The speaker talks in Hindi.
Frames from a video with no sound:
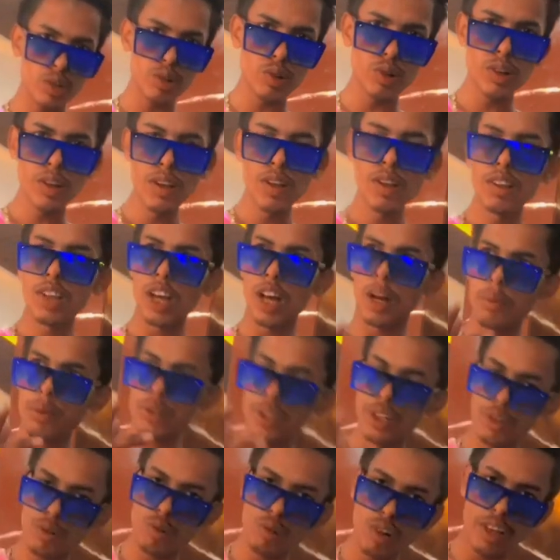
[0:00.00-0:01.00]
करो
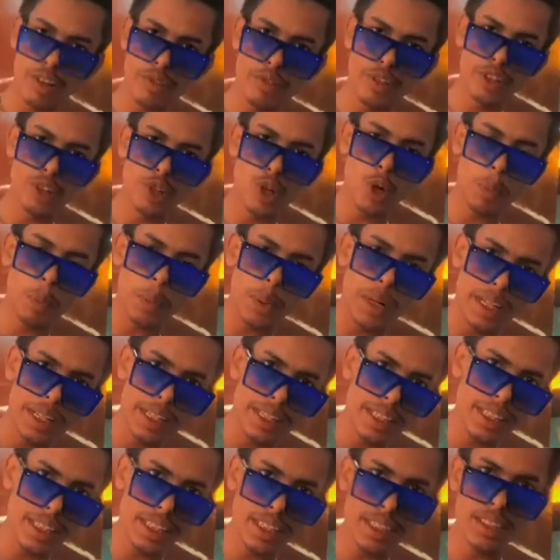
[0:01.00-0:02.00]
अब रेगुलर वीडियो
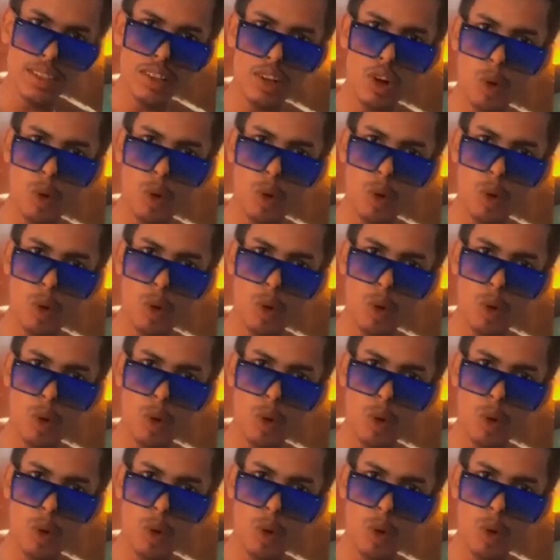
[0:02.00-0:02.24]
पढ़ेंगी